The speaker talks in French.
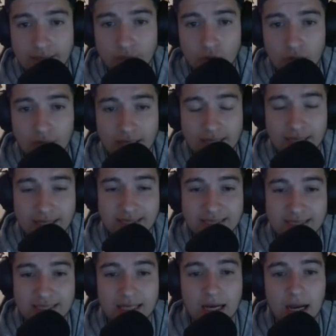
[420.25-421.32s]
de
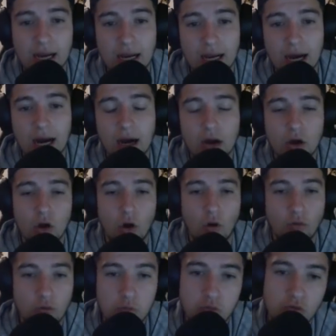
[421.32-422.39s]
caractéristiques, là,
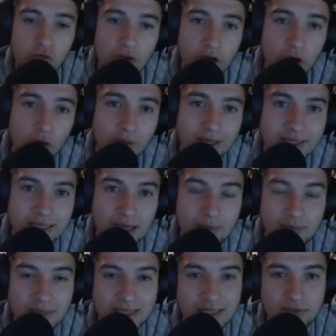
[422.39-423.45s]
vous pouvez commencer à
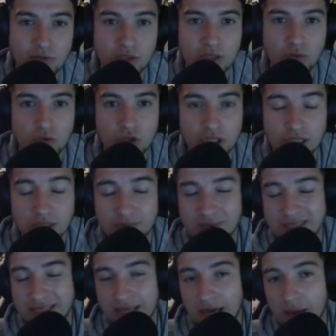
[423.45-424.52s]
passer vos ennemis chance, mais
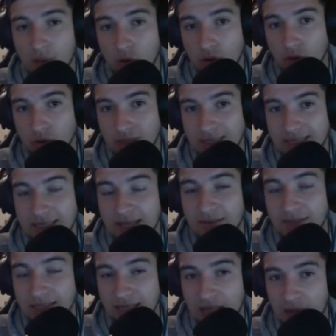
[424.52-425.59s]
ce qui est important aussi, c'est
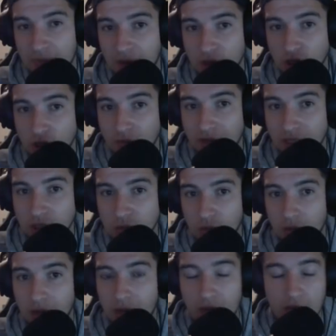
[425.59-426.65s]
d'investir dans les parchemins à ce
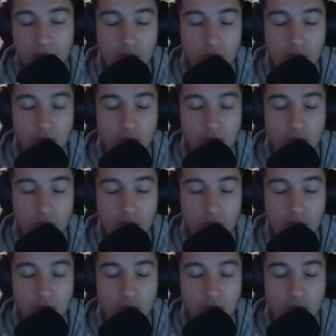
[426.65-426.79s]
moment-là.